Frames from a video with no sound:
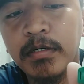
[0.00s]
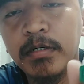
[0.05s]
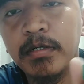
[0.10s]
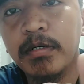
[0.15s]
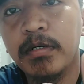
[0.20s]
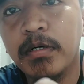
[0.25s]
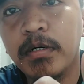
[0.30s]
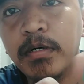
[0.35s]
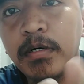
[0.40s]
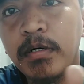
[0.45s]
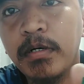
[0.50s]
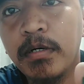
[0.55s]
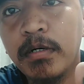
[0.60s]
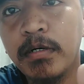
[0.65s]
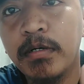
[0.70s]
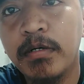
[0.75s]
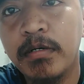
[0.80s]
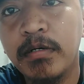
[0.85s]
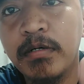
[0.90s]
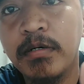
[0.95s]
Oh.
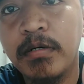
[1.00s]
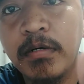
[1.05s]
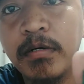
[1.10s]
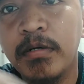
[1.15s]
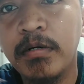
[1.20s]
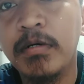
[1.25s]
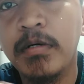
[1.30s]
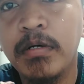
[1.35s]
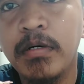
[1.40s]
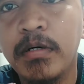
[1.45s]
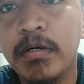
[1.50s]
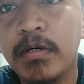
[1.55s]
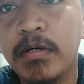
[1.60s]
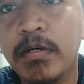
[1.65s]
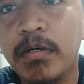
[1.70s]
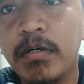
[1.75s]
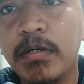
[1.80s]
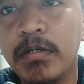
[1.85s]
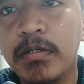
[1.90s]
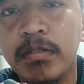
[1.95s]

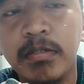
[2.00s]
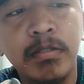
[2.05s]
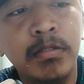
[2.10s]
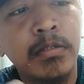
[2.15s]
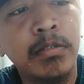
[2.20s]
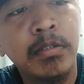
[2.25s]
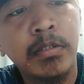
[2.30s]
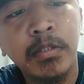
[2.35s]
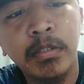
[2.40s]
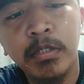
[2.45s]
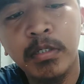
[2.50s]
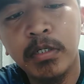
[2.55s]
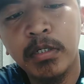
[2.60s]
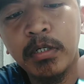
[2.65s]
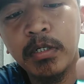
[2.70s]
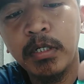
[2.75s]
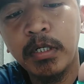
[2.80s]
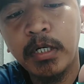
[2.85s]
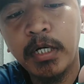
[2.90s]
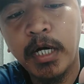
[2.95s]
oh.
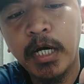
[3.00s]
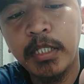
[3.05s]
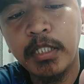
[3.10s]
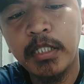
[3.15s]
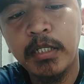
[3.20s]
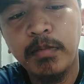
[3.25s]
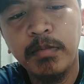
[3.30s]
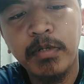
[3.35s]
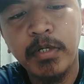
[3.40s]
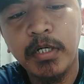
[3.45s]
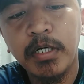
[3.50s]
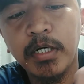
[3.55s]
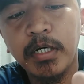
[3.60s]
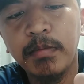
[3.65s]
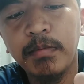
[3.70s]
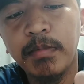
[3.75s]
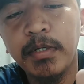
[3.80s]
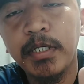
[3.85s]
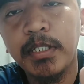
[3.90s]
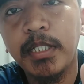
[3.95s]
Kahit di mo
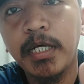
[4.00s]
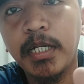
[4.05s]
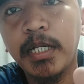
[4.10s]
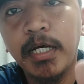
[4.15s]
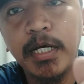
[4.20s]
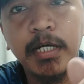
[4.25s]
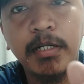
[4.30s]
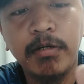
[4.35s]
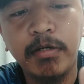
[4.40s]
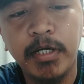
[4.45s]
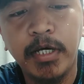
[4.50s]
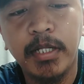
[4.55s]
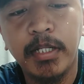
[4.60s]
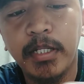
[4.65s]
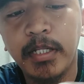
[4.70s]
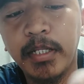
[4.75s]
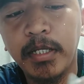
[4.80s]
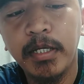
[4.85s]
nagagamitan ng ano yan,